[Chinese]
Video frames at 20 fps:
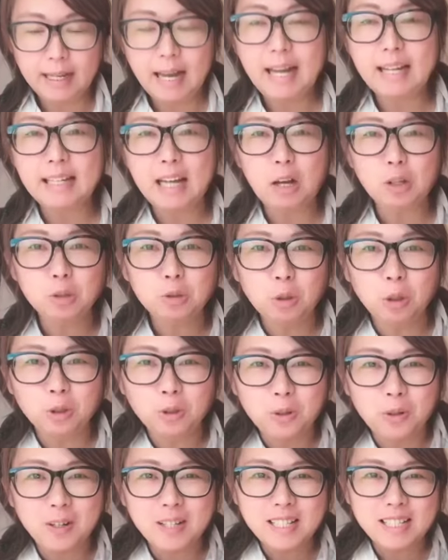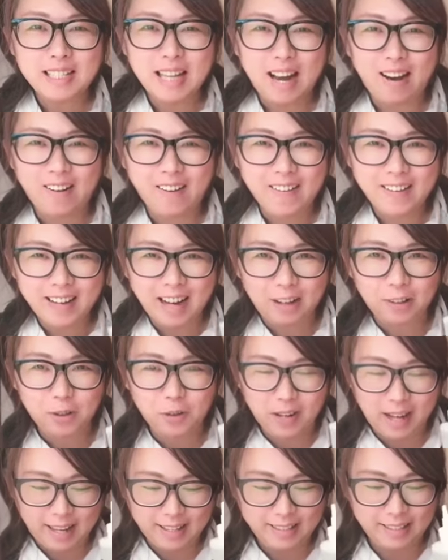看你要做多少啊，
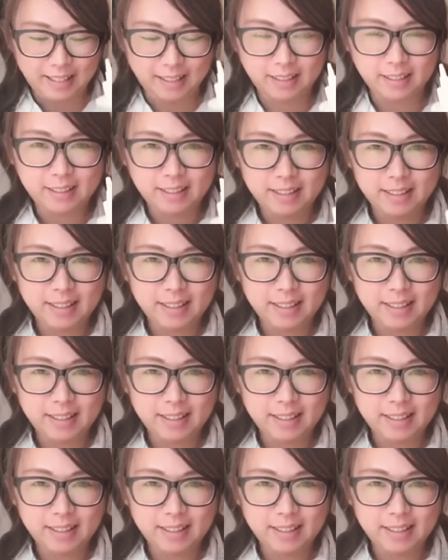过来一点，